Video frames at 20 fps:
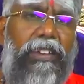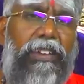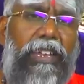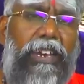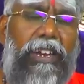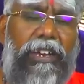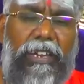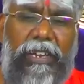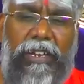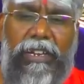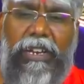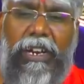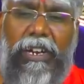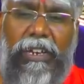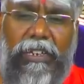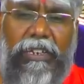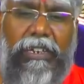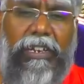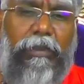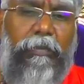வைக்கலாம்னா
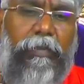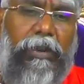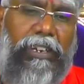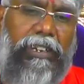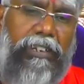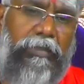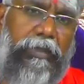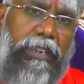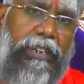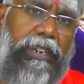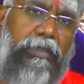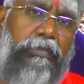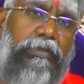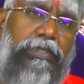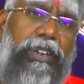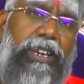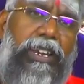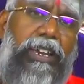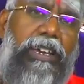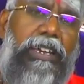கடுகு டப்பா இருக்குது பாருங்கள்
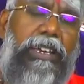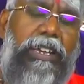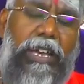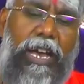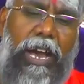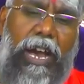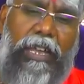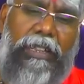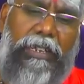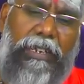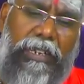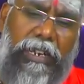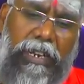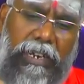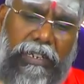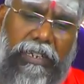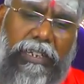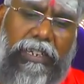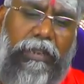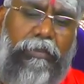நம்ம வீட்டில் அந்த
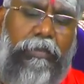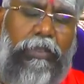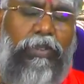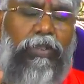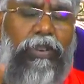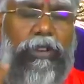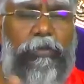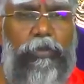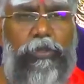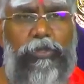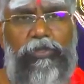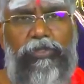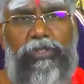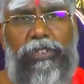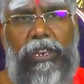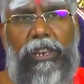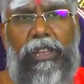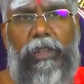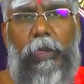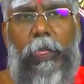கடுகு டப்பாக்குள்ளே போட்டு
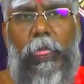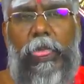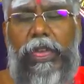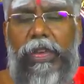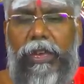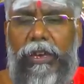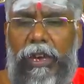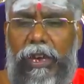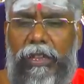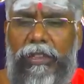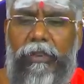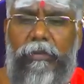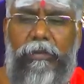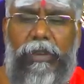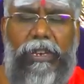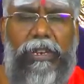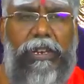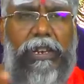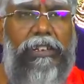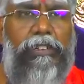வச்சுக்கலாம் அதுக்கு
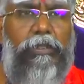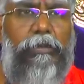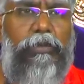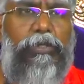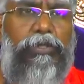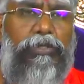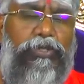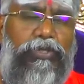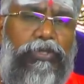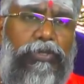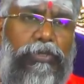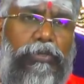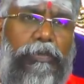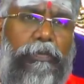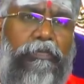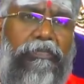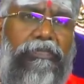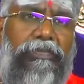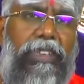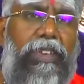மேலே கடுகு போட்டு
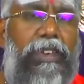வச்சுக்கணும்